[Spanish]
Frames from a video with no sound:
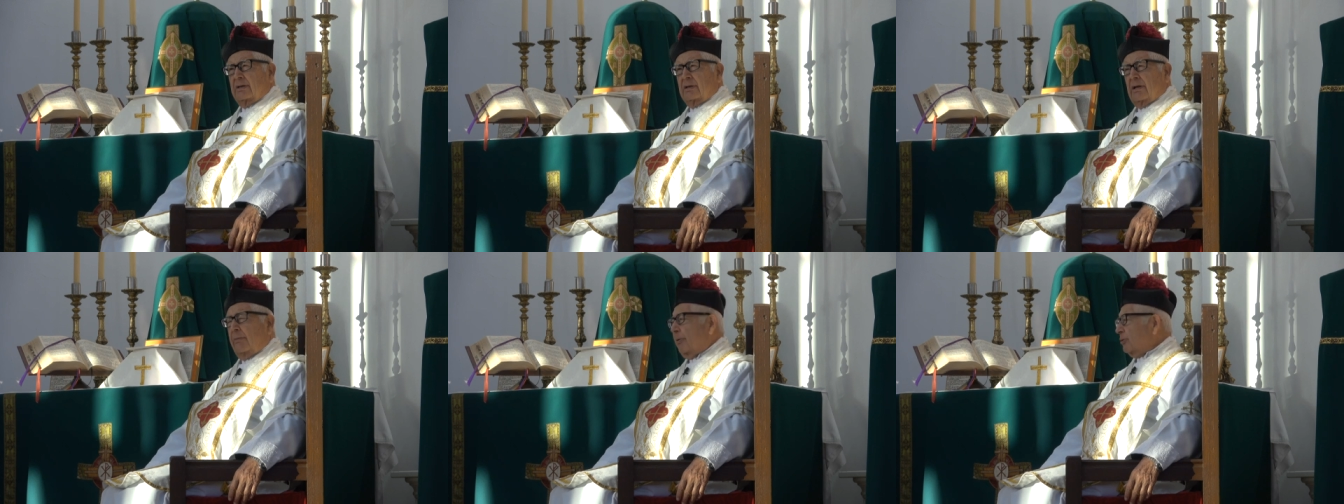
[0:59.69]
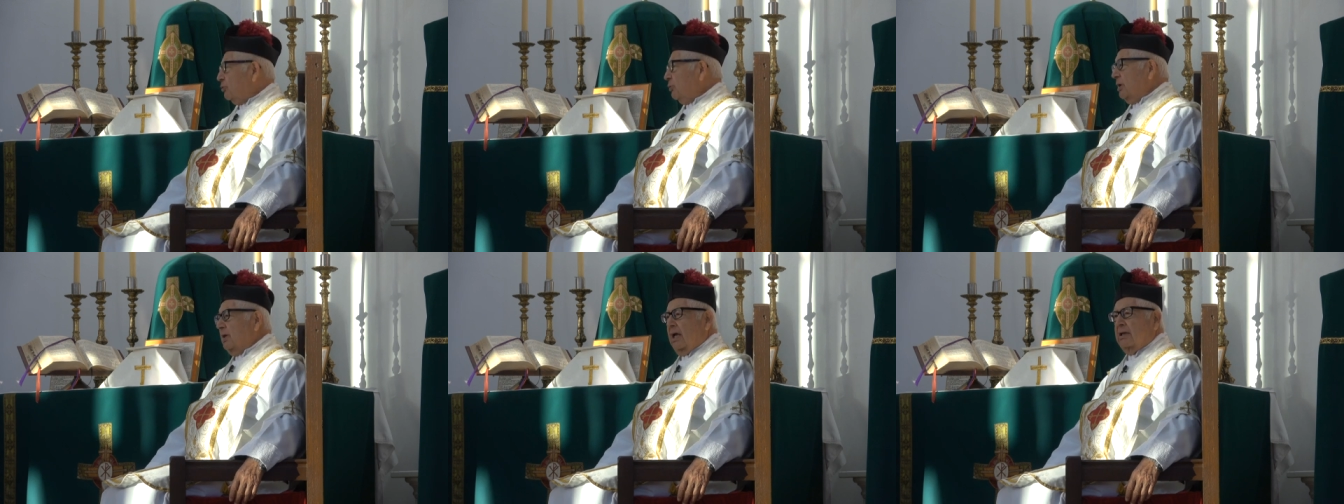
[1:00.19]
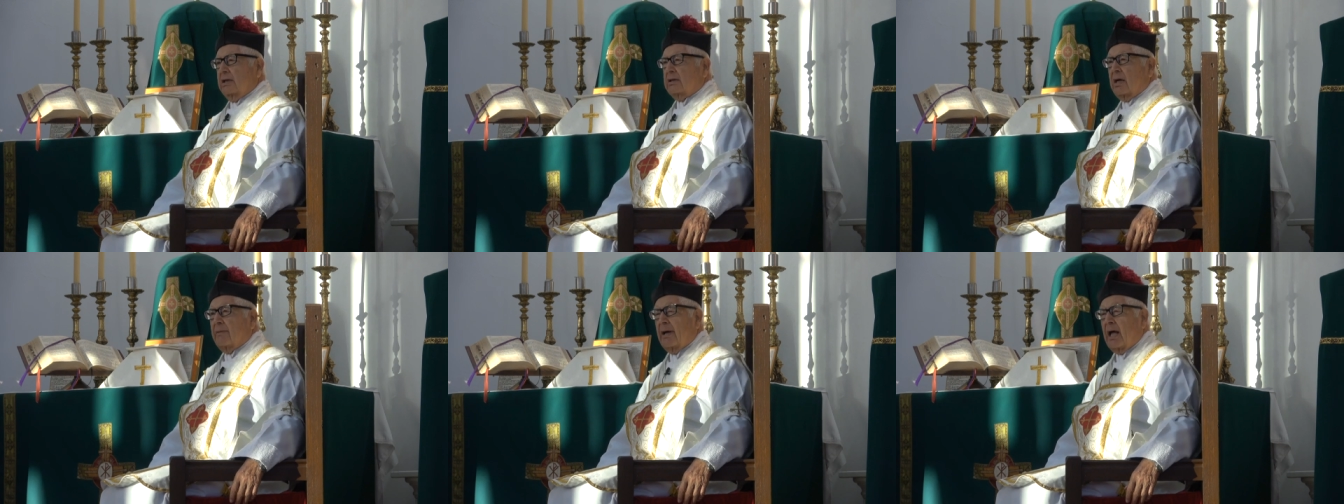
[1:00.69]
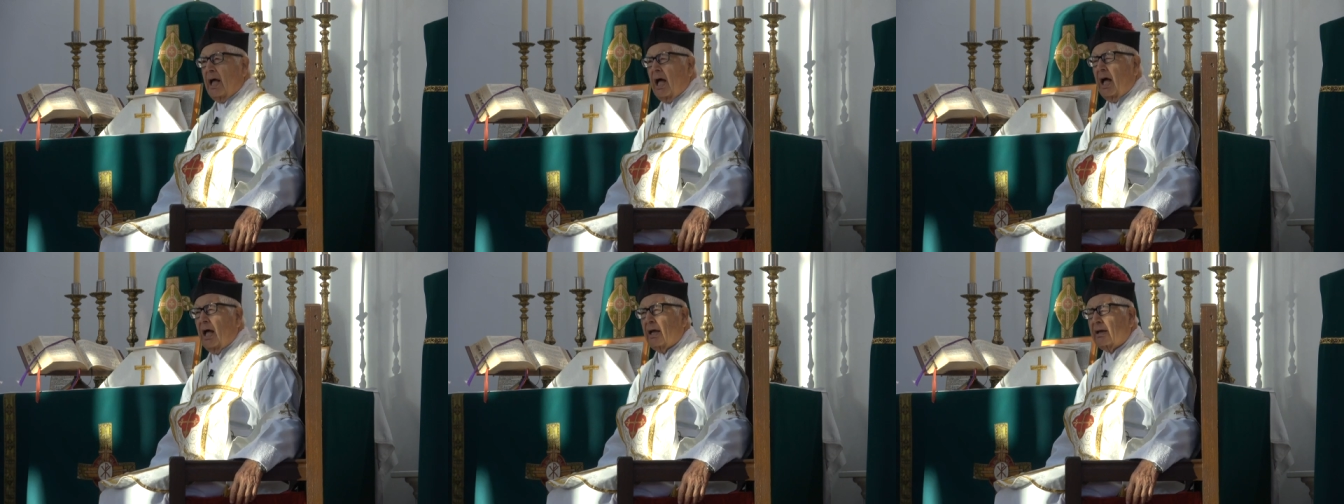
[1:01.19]
la oportunidad de
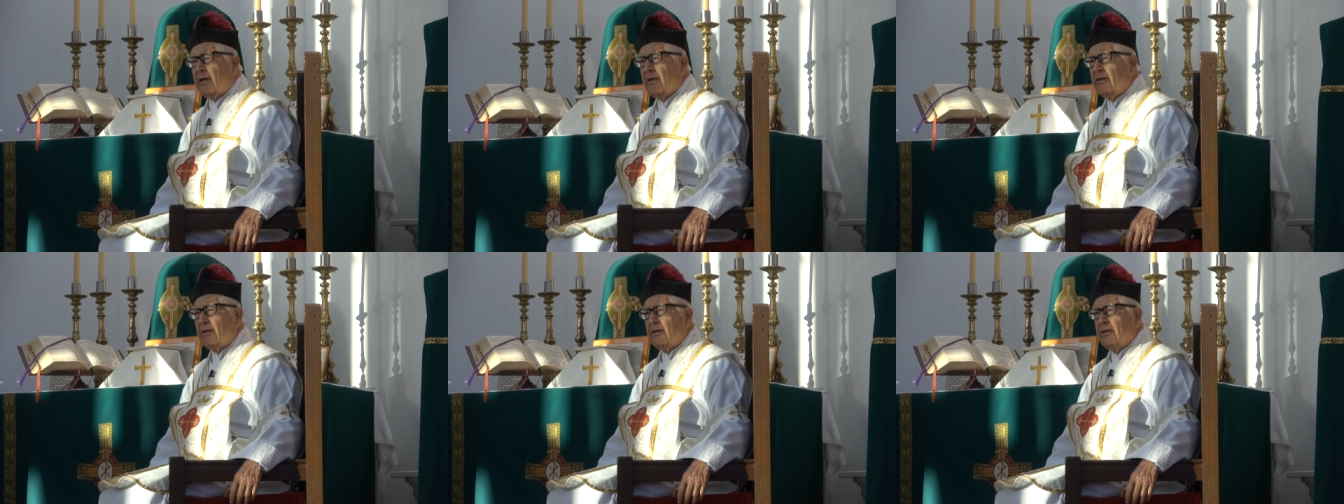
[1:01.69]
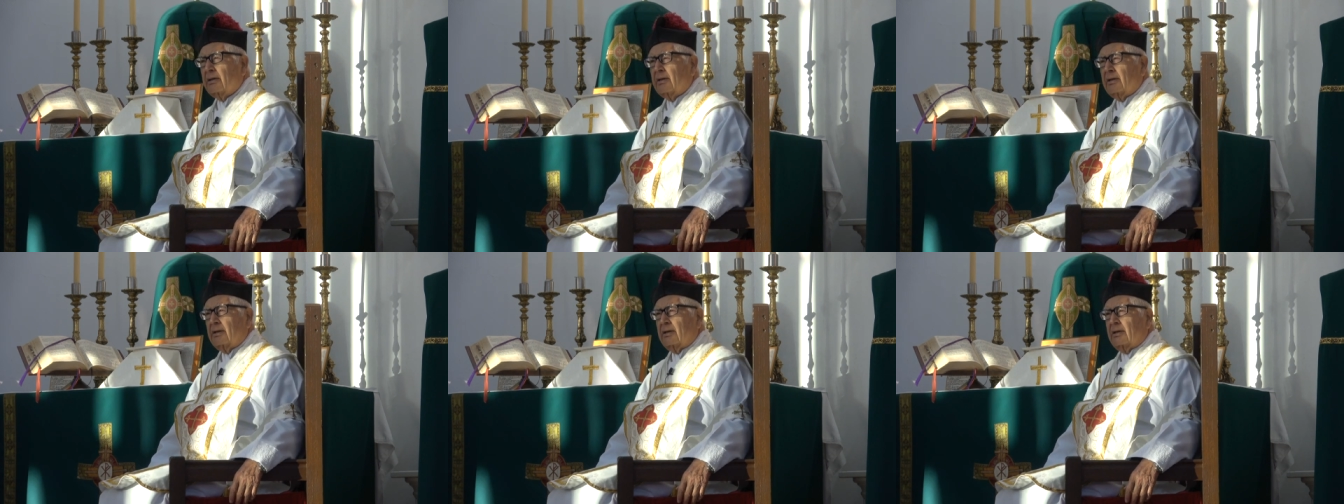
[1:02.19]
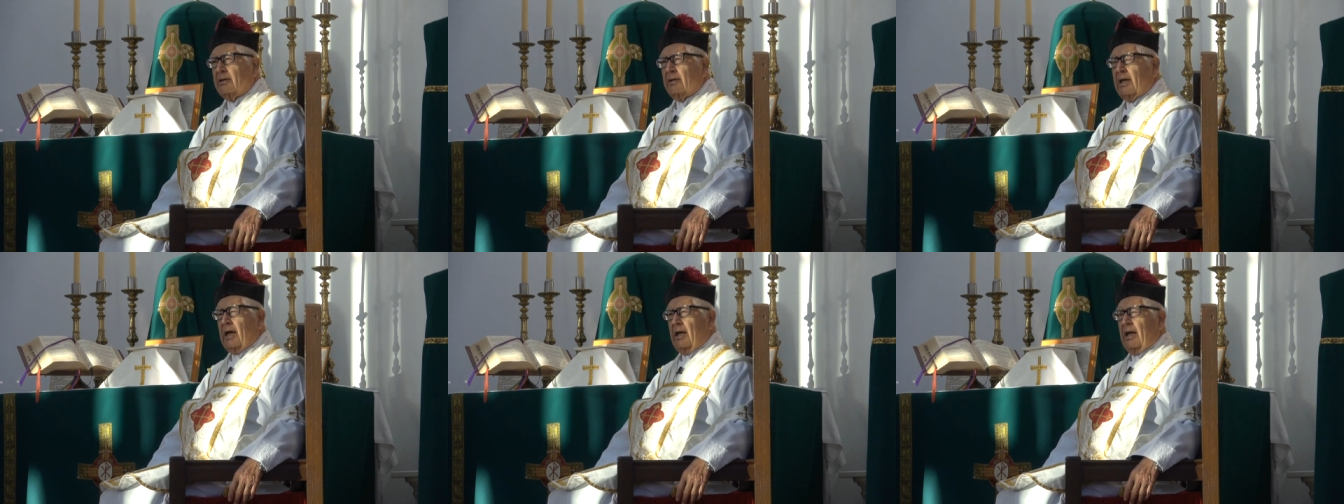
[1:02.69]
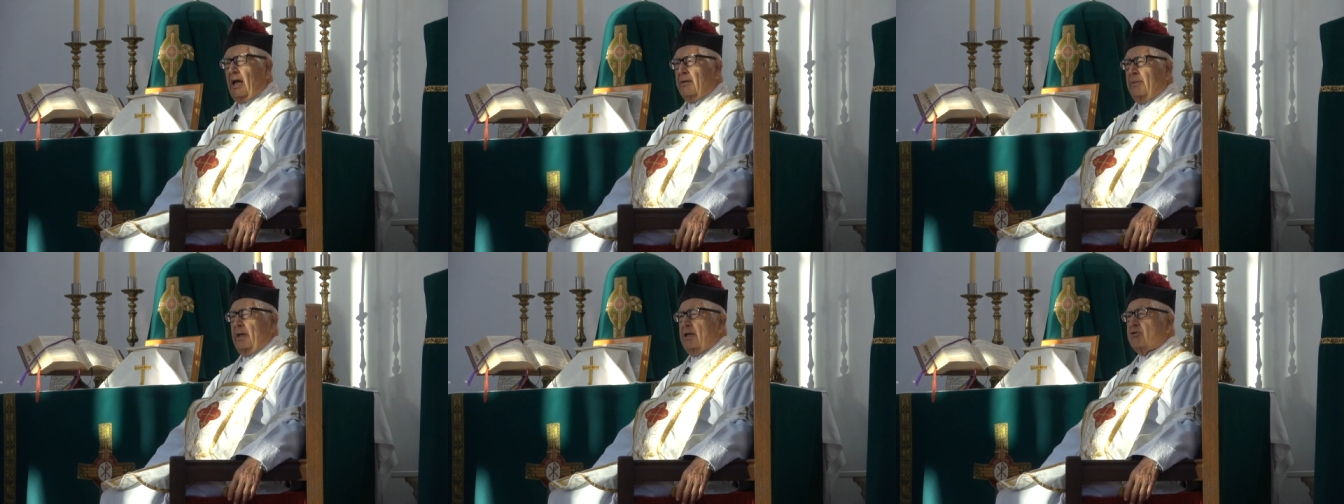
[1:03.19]
trabajar, de
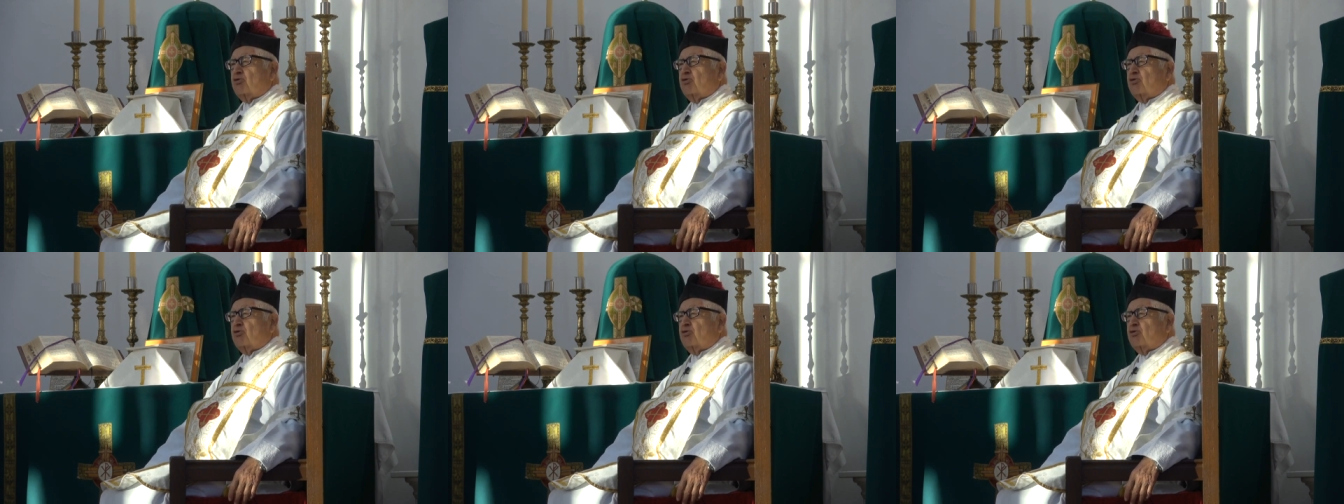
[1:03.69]
ganarme el